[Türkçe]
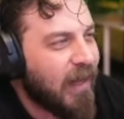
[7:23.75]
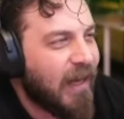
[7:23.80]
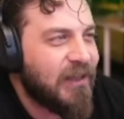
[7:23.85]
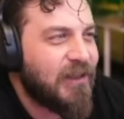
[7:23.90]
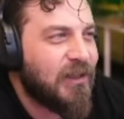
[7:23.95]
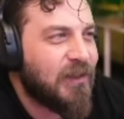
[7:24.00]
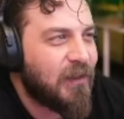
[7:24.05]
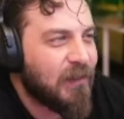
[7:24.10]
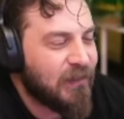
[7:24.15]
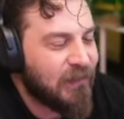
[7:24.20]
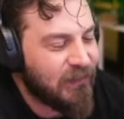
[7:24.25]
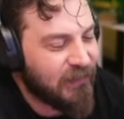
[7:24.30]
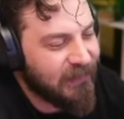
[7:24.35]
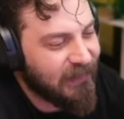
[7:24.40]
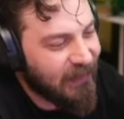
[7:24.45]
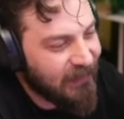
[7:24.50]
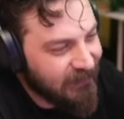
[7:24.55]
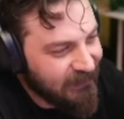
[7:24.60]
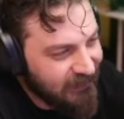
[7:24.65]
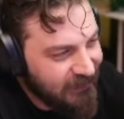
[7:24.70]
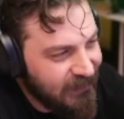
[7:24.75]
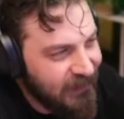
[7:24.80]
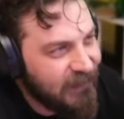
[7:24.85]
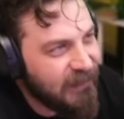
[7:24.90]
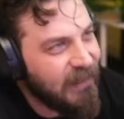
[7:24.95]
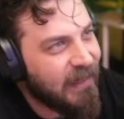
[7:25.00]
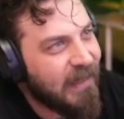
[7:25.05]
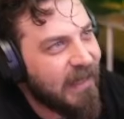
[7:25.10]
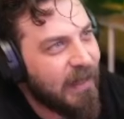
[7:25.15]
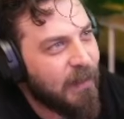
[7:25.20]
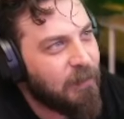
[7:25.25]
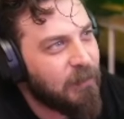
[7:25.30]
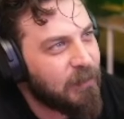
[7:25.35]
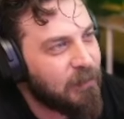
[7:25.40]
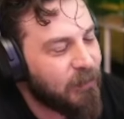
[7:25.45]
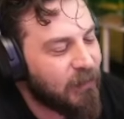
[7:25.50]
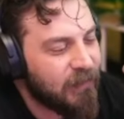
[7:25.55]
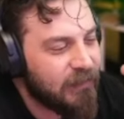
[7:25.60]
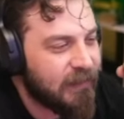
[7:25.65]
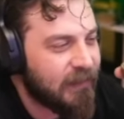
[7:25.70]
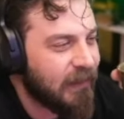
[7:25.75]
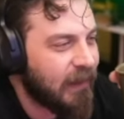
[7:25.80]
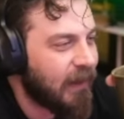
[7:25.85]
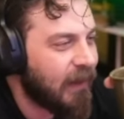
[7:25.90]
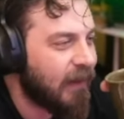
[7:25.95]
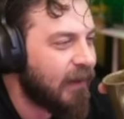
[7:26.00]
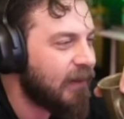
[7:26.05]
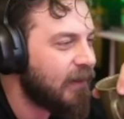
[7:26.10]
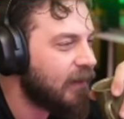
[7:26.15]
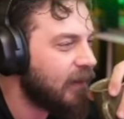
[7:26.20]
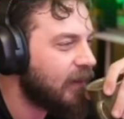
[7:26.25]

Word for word: Aşk olsun lan. şaka yapılmıyor size ya.